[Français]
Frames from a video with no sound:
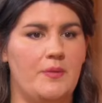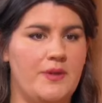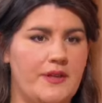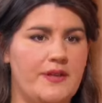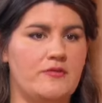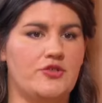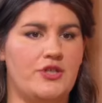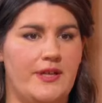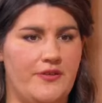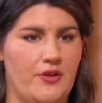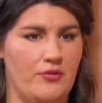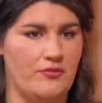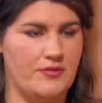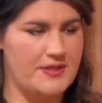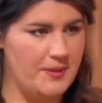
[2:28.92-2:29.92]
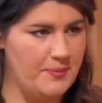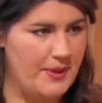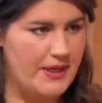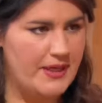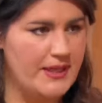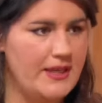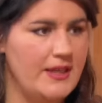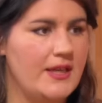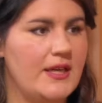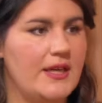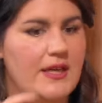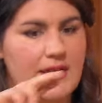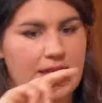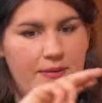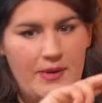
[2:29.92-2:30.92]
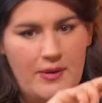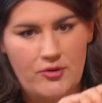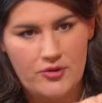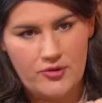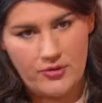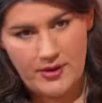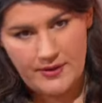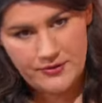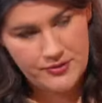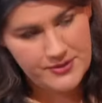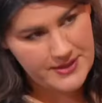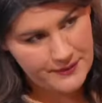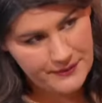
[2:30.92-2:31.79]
bien des congélateurs, donc séparés les mamans qui ont juste un